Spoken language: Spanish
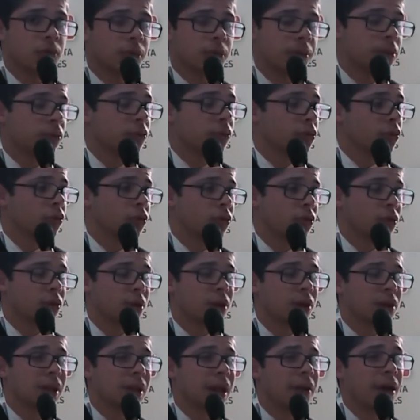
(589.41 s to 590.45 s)
momentos
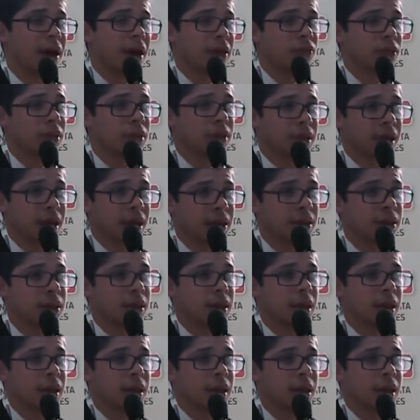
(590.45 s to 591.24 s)
estoy trabajando en tres